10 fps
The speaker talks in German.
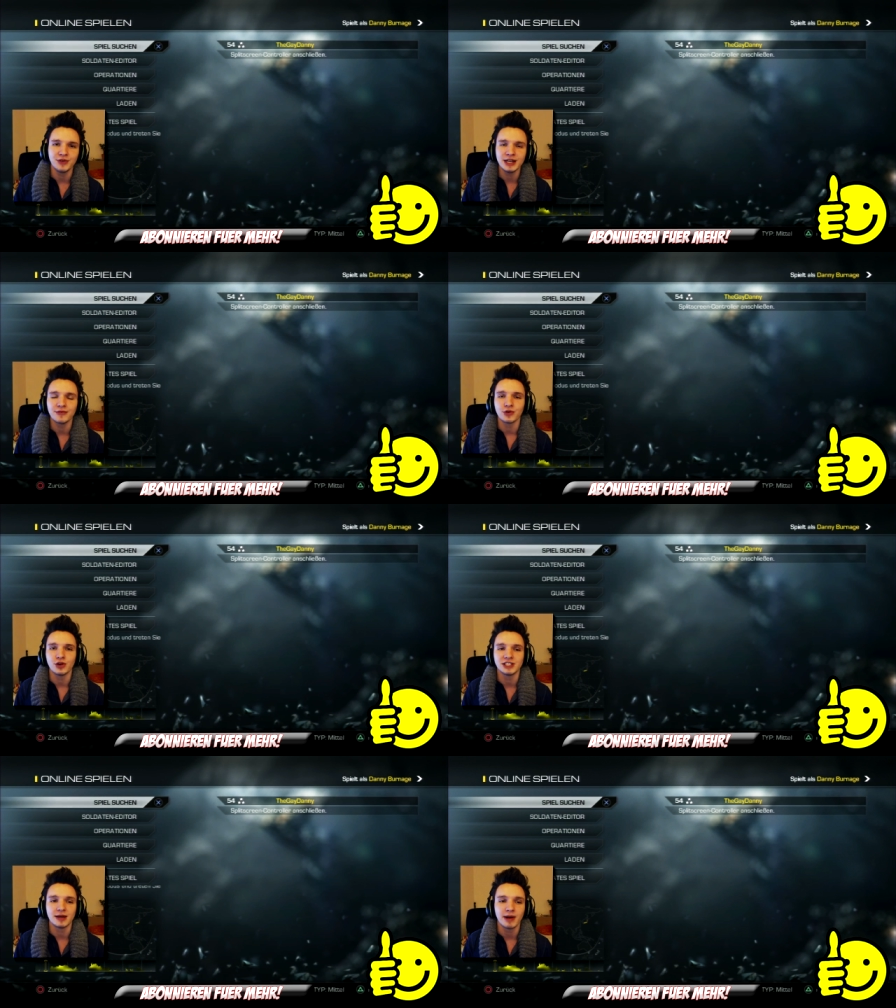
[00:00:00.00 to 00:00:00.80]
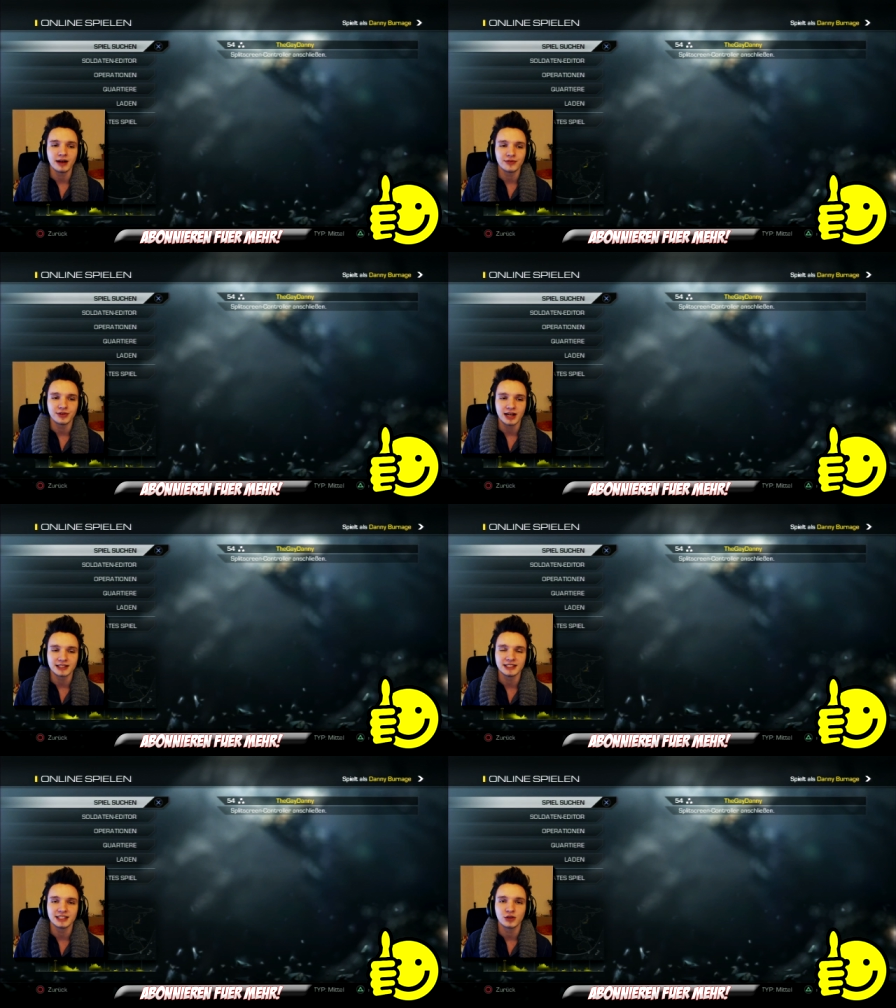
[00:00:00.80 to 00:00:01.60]
viele von euch haben
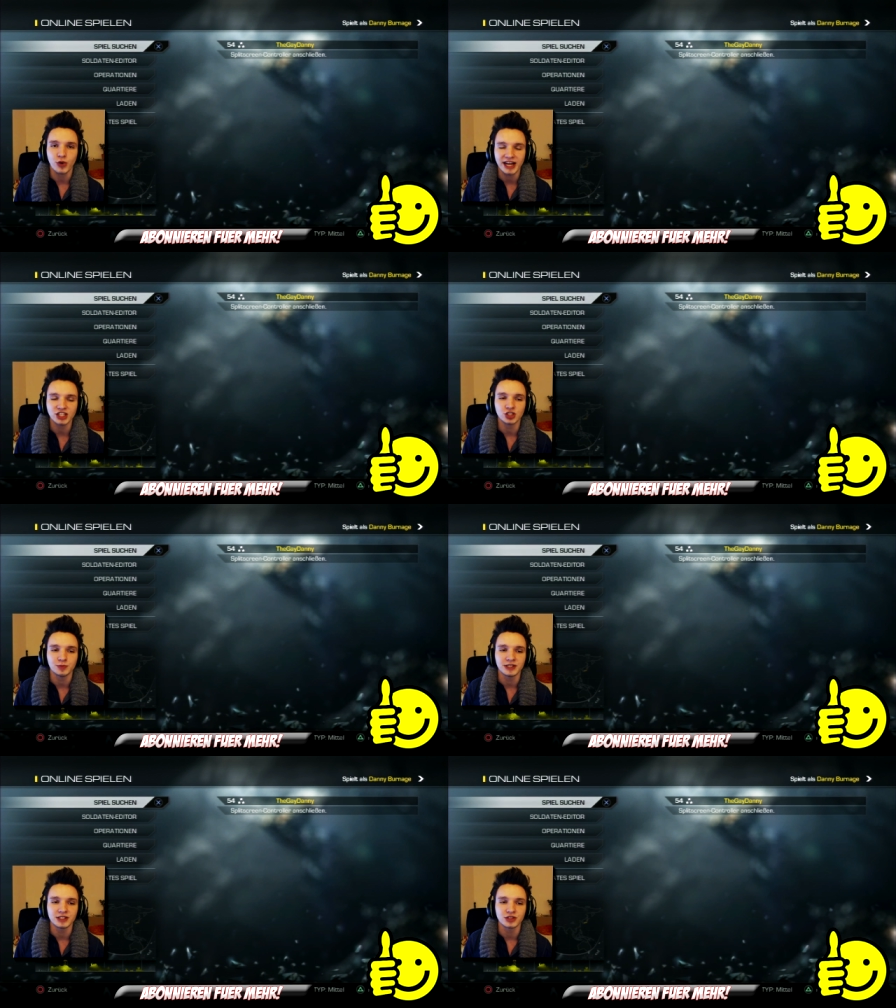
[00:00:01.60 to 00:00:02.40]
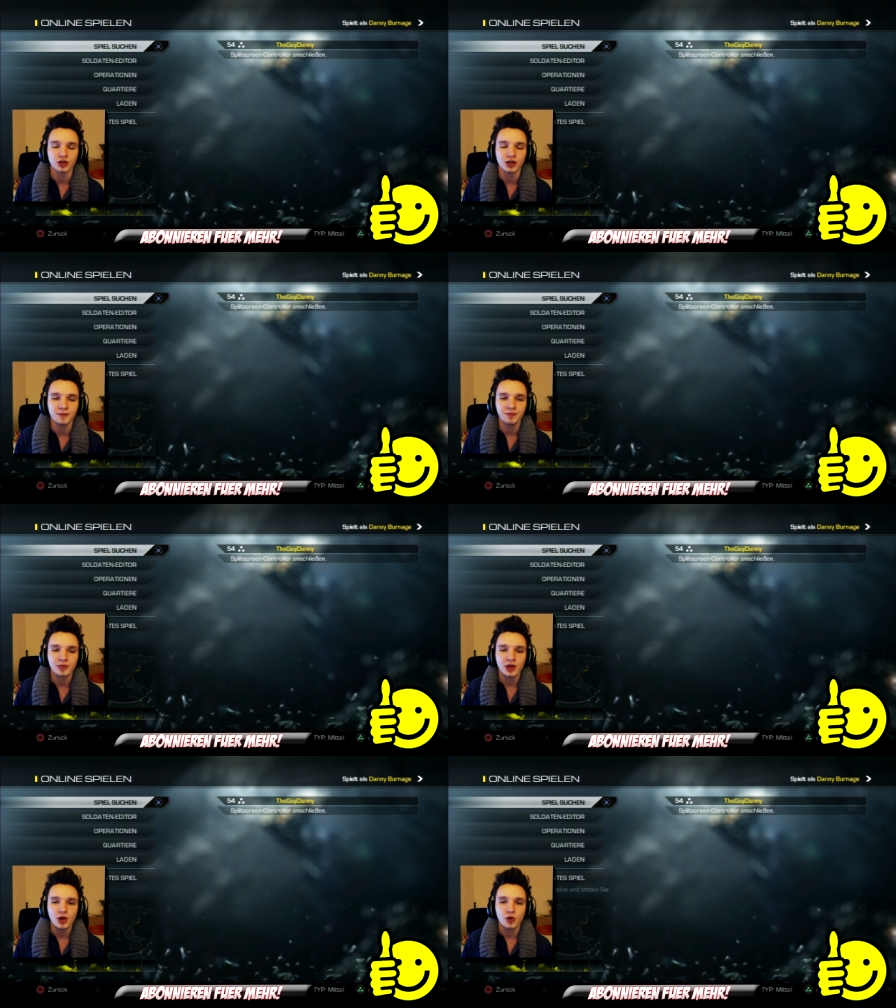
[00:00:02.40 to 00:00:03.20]
angefragt, dass ich Cranked spielen soll.
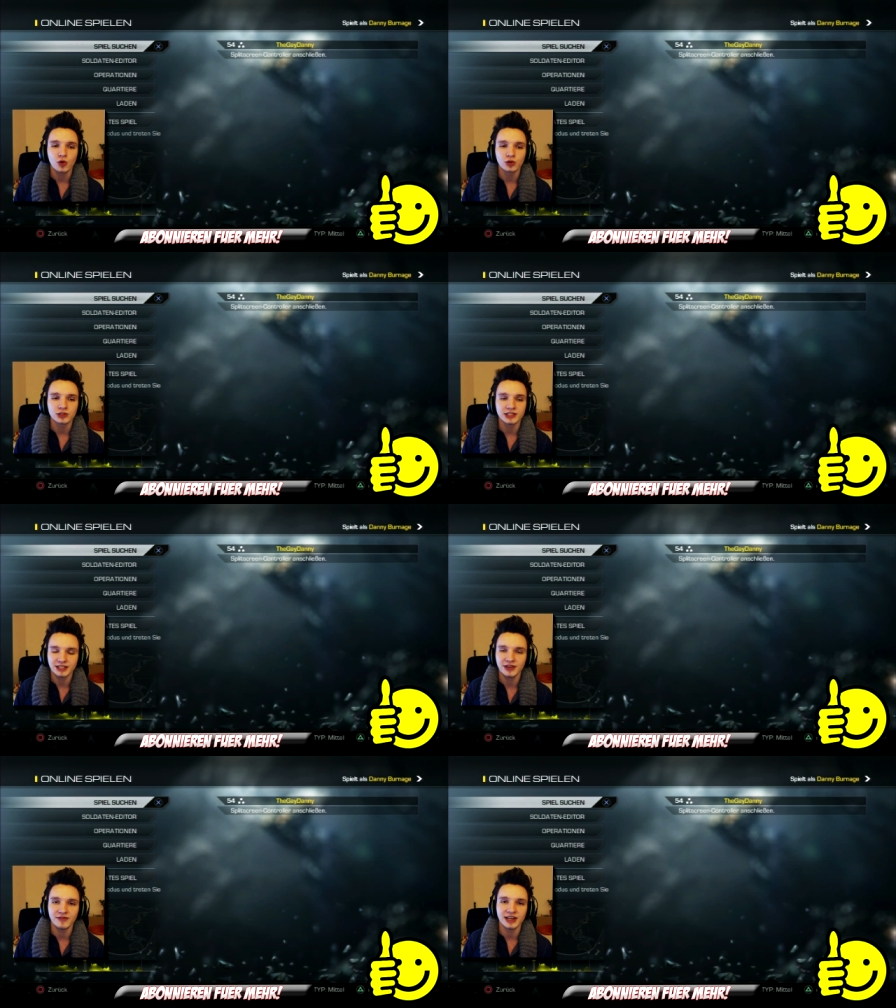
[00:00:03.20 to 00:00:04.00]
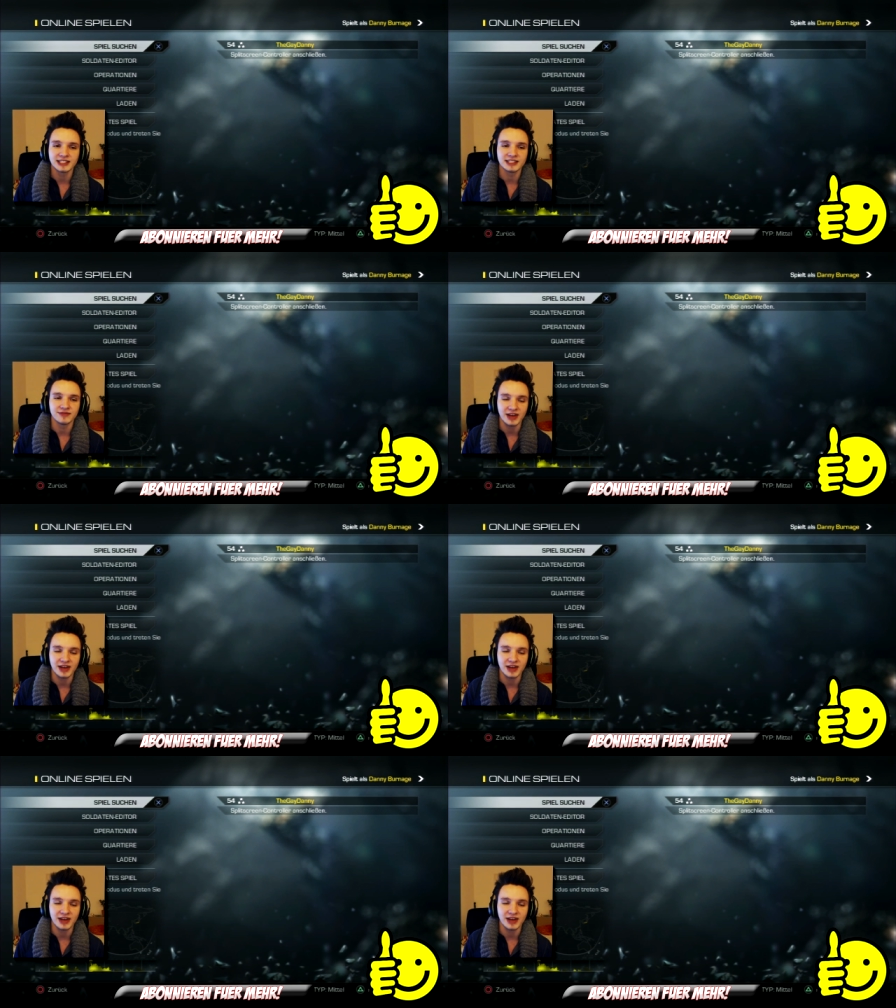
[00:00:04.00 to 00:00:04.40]
Und deswegen werde